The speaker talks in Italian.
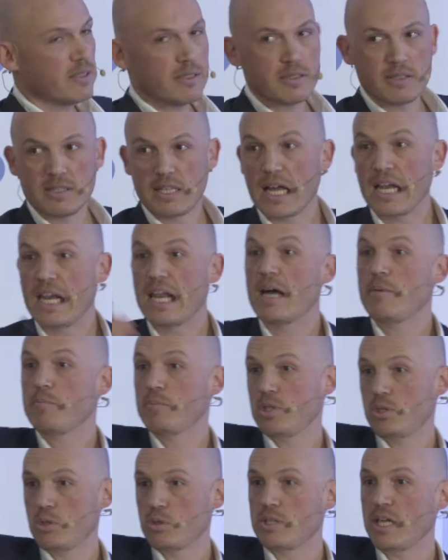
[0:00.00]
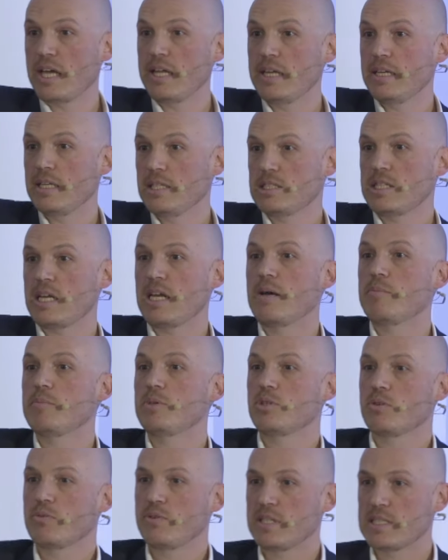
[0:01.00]
dall'ambito tennis
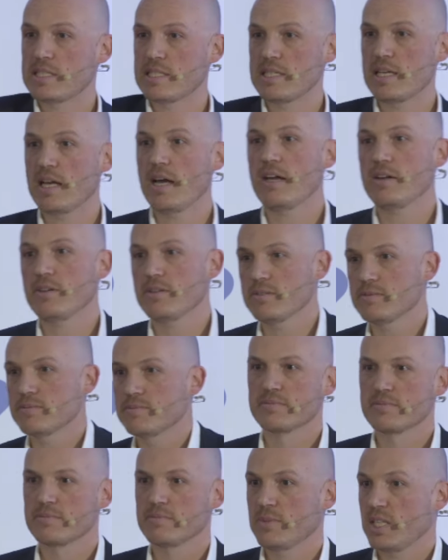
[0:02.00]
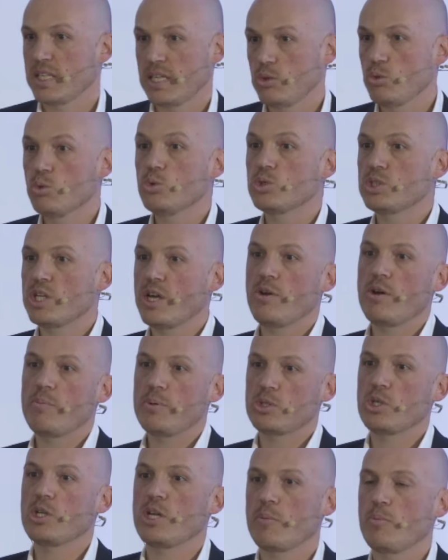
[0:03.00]
all'ambito finanziario? Perché tu sei una
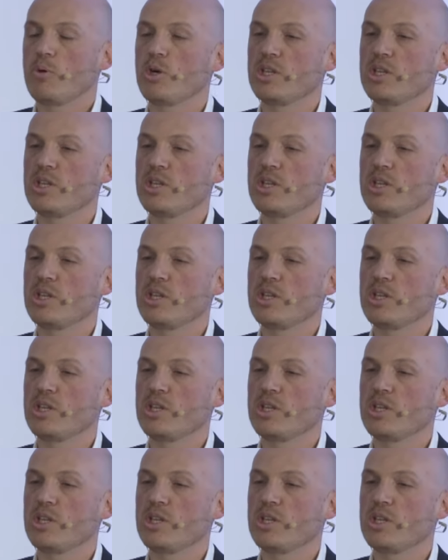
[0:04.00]
persona che può